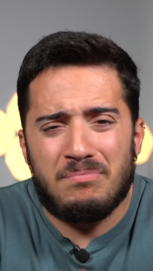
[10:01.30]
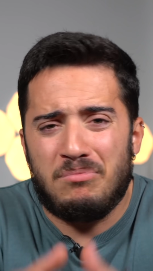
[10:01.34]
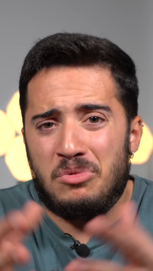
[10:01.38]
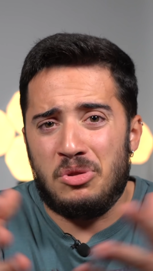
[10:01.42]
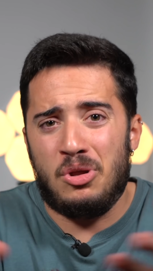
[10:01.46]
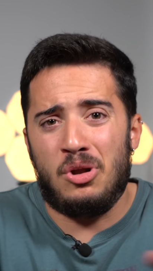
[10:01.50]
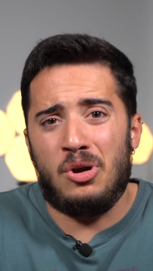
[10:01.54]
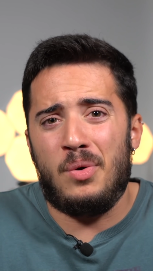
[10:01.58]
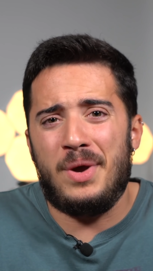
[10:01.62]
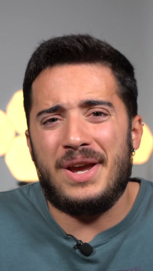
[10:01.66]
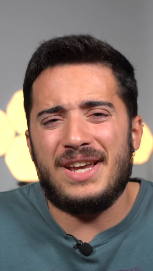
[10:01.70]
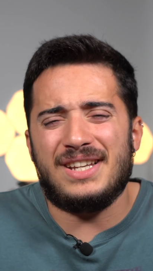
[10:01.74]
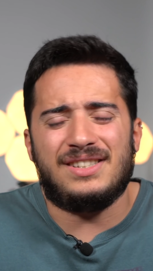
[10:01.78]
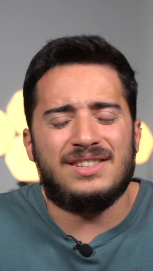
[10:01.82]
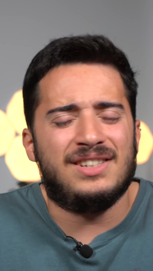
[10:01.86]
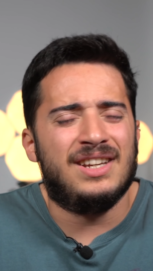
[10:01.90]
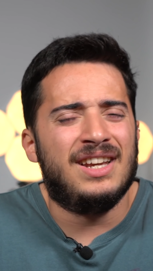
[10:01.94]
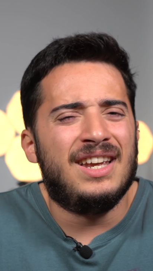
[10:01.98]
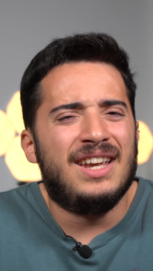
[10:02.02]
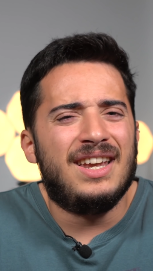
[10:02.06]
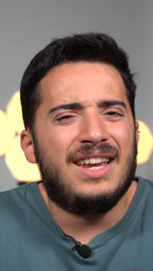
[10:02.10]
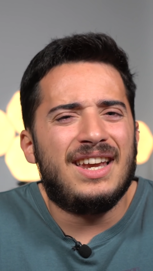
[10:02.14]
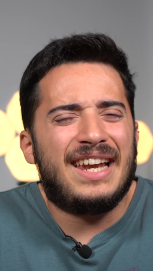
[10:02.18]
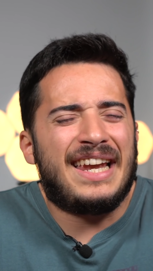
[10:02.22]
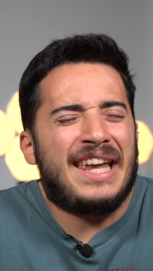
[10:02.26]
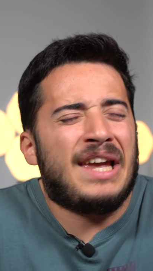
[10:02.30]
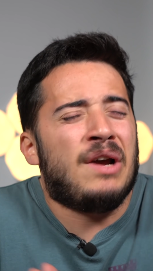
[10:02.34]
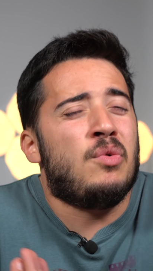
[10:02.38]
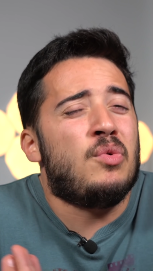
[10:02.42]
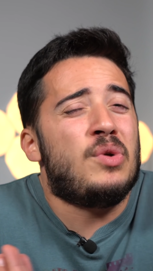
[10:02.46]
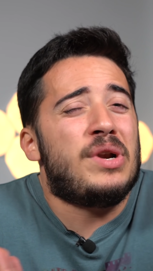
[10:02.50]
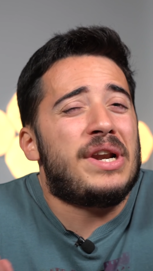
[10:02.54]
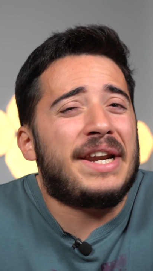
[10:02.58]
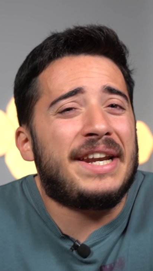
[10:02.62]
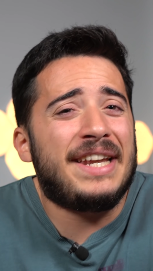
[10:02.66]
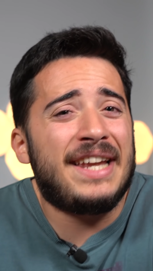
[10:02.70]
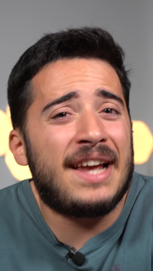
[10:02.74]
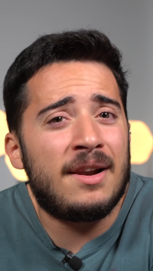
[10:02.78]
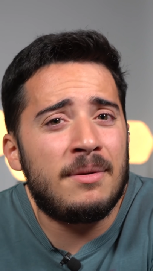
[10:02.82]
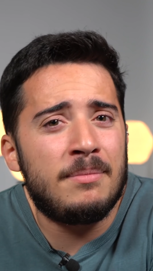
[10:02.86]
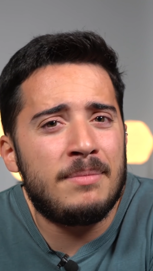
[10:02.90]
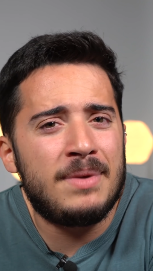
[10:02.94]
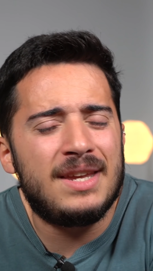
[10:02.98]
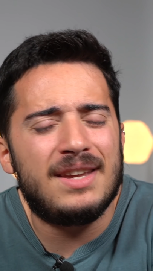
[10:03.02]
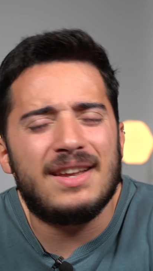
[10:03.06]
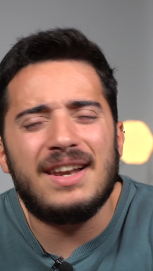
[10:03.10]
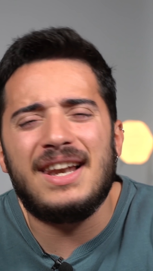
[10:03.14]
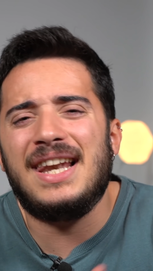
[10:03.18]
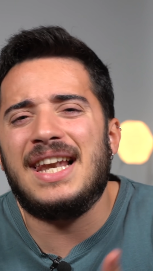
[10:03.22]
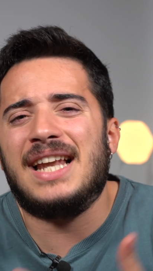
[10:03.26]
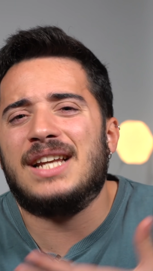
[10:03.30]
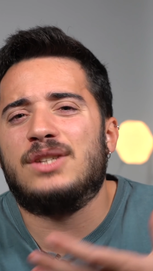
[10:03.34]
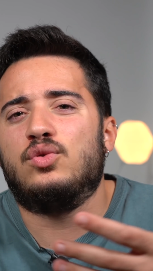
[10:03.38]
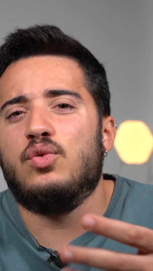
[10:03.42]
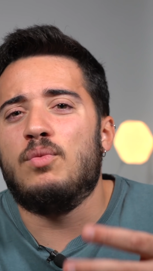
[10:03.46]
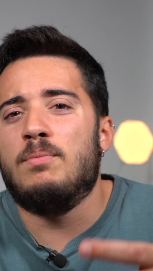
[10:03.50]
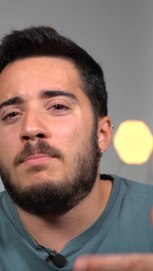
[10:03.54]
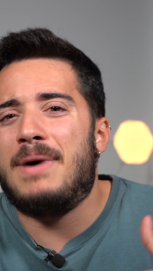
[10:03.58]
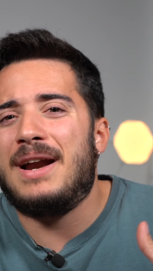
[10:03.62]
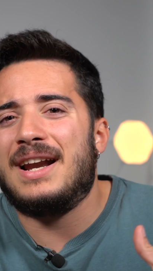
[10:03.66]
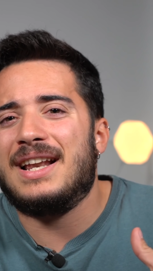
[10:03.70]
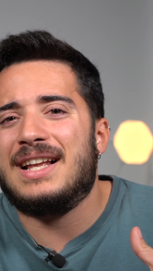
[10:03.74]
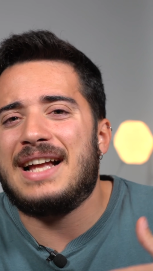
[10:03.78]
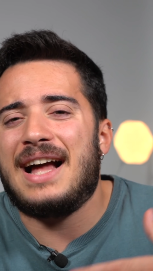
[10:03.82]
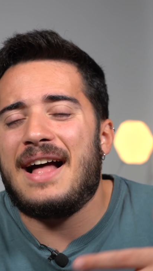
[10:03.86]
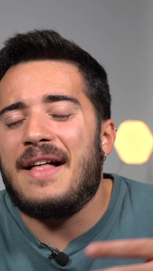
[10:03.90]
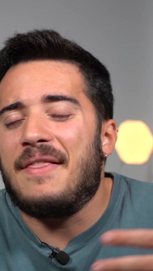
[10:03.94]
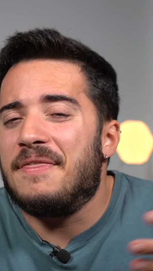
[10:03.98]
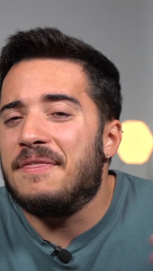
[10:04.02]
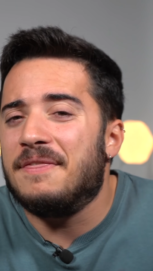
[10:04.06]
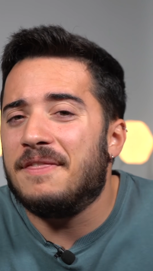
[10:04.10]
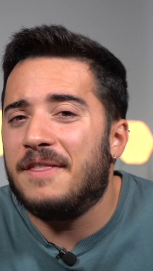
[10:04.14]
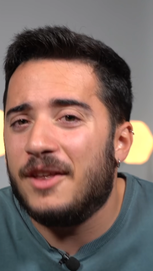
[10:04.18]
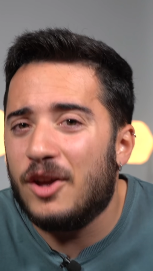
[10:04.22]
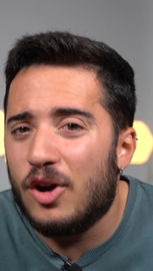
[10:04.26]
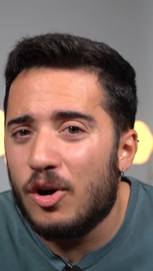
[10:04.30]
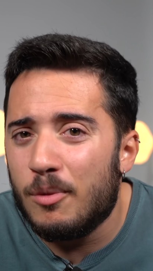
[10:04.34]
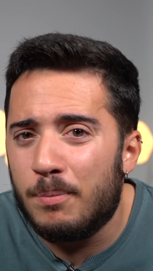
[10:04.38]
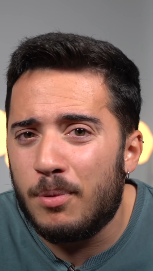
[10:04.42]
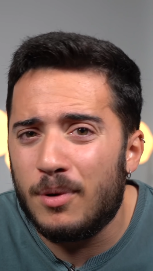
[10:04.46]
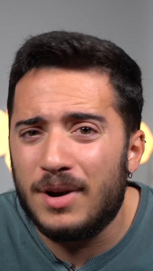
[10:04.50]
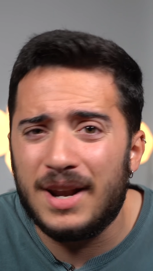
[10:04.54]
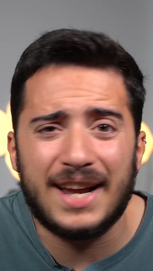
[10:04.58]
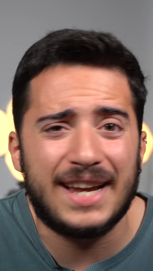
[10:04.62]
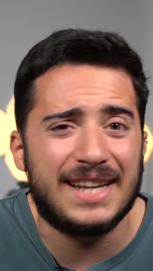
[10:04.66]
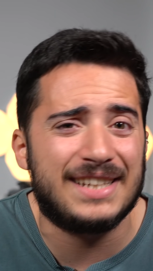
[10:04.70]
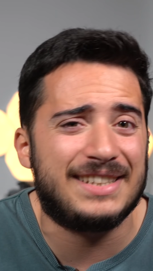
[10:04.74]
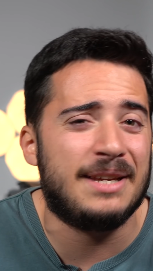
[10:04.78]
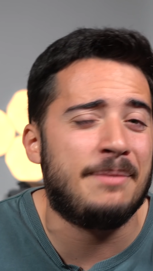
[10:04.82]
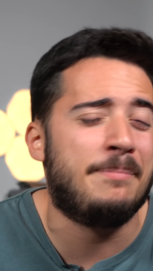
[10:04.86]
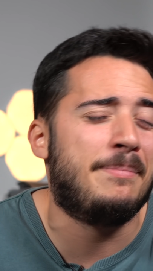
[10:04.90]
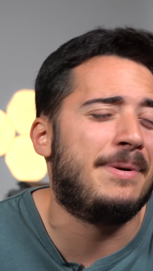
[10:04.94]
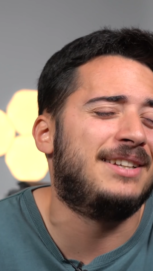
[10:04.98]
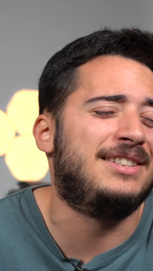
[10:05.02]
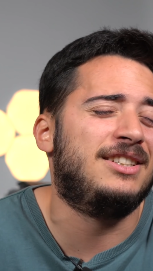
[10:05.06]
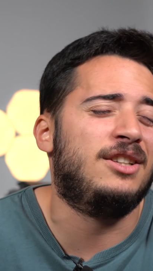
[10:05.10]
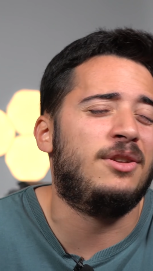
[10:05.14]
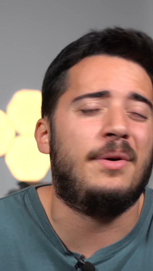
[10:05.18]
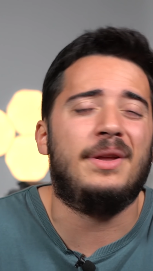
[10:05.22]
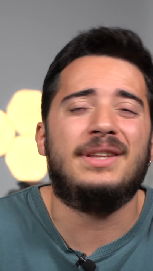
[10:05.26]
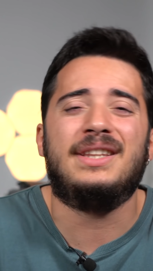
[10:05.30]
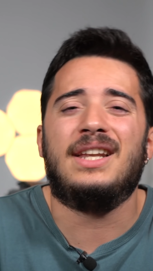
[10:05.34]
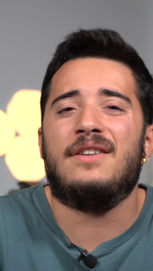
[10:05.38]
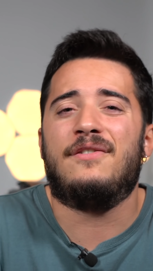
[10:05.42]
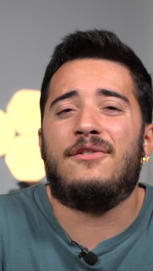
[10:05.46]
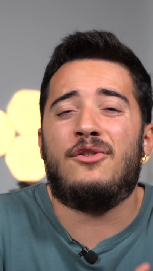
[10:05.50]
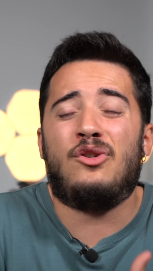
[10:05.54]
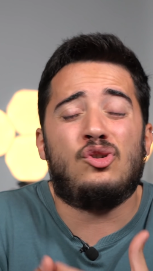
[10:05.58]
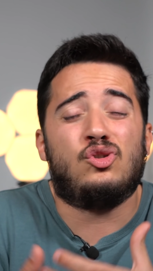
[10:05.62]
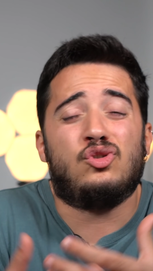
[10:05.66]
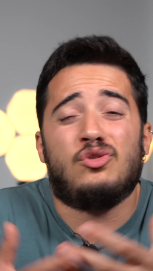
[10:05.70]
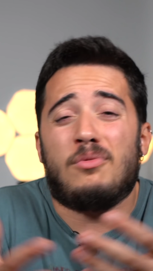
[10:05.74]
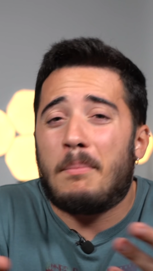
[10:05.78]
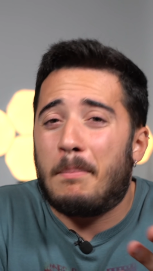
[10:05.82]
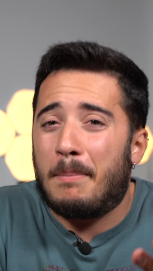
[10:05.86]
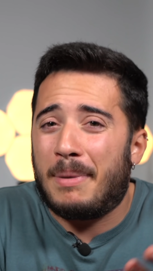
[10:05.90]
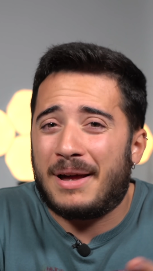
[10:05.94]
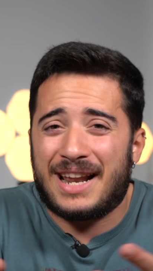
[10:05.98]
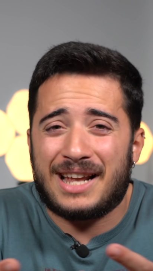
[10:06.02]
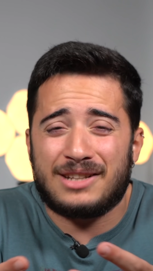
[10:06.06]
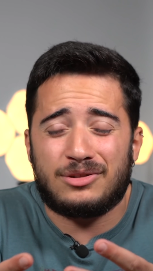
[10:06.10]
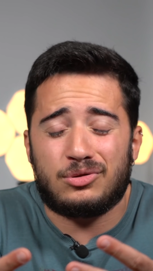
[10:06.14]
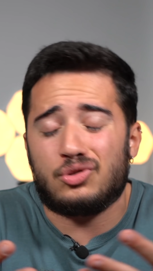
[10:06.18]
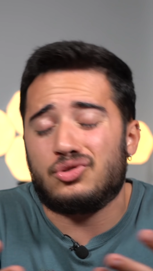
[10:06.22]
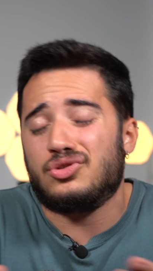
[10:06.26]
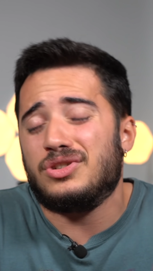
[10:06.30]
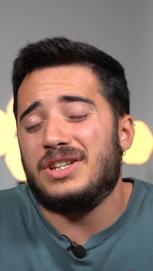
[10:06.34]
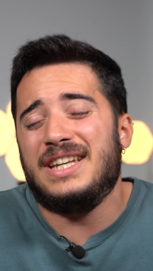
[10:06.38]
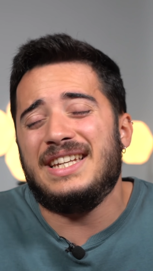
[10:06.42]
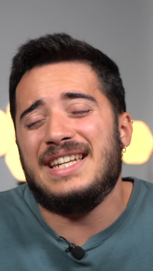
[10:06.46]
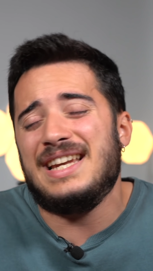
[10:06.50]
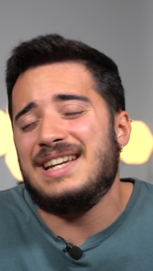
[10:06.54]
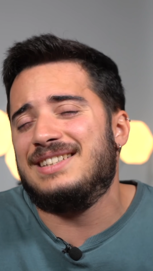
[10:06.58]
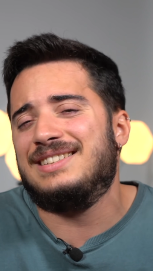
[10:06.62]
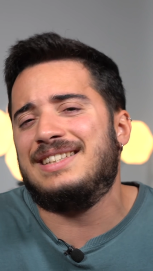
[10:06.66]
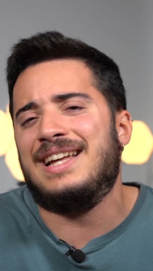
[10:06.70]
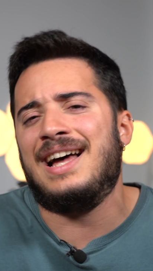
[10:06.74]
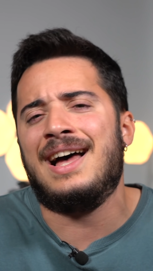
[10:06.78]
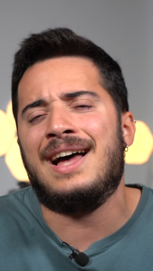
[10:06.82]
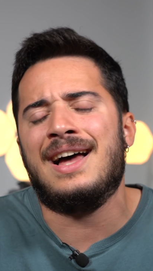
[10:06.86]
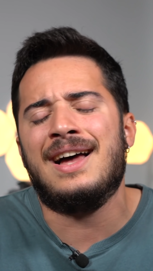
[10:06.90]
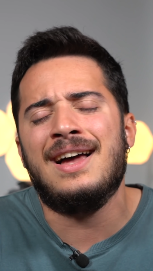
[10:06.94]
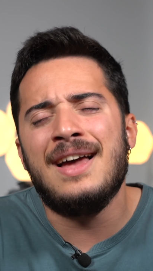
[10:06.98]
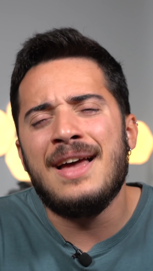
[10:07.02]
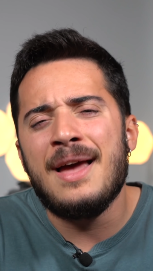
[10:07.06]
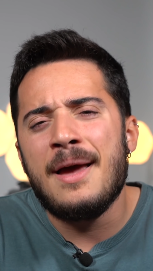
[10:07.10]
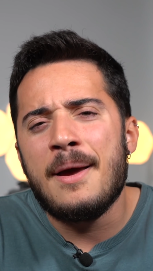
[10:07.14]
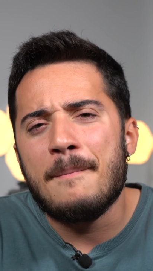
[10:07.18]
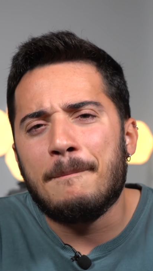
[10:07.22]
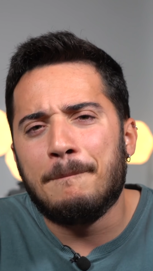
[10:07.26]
No lo es. Que un Realme, la submarca de Oppo, la que siempre ha sido de teléfonos baratos y ya está,